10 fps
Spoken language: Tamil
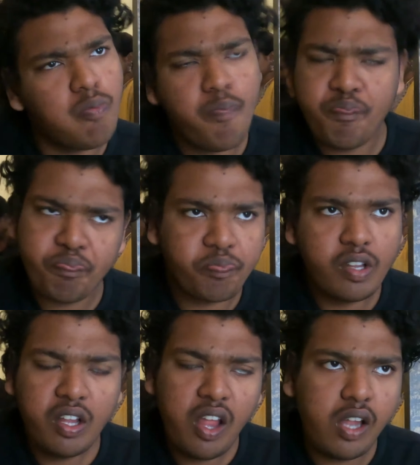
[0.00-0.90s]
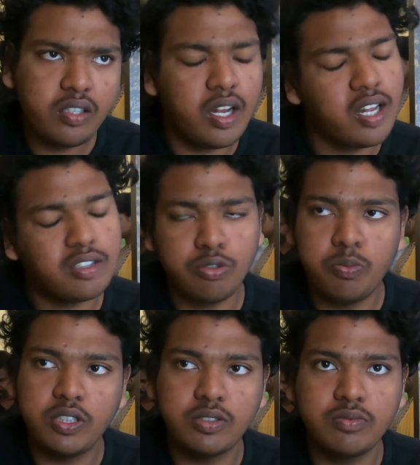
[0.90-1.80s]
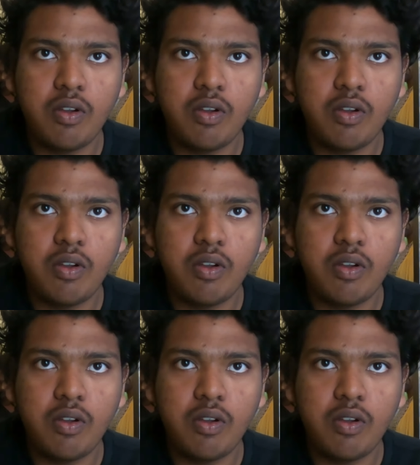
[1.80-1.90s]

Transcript: வந்துட்டு சிக்கன் தலைப்பாக்கட்டு பிரியாணி